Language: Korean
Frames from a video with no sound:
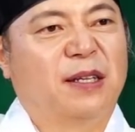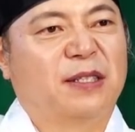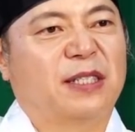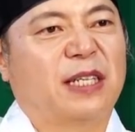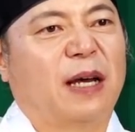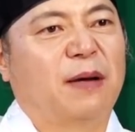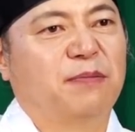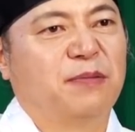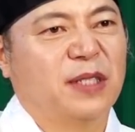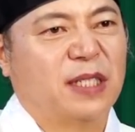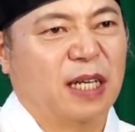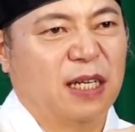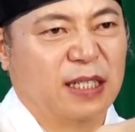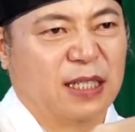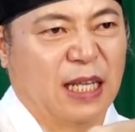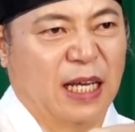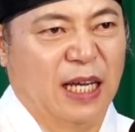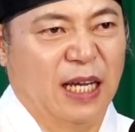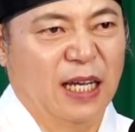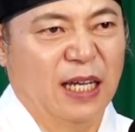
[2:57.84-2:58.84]

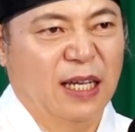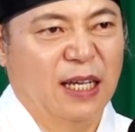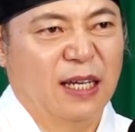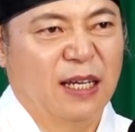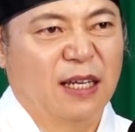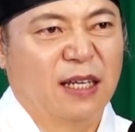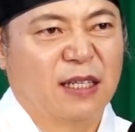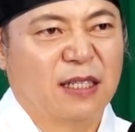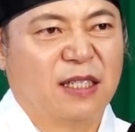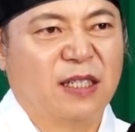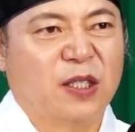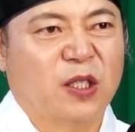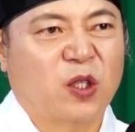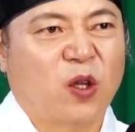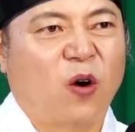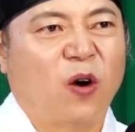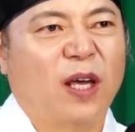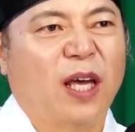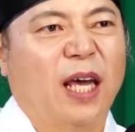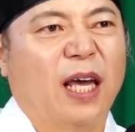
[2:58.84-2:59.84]
잠잘 때 그
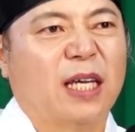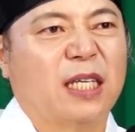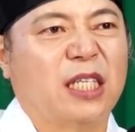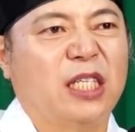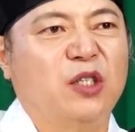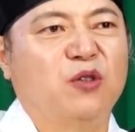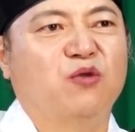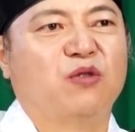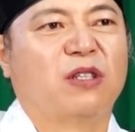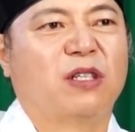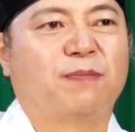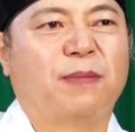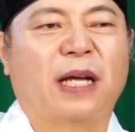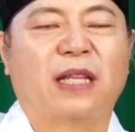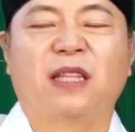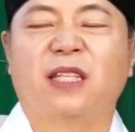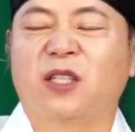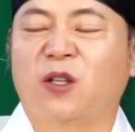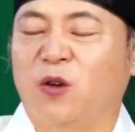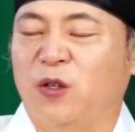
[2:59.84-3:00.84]
터의 기운을
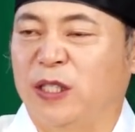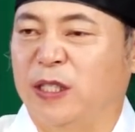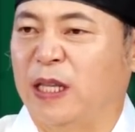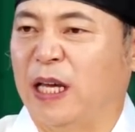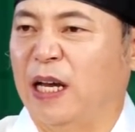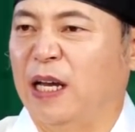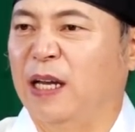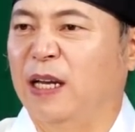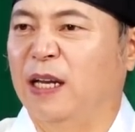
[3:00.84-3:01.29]
받는 것이다.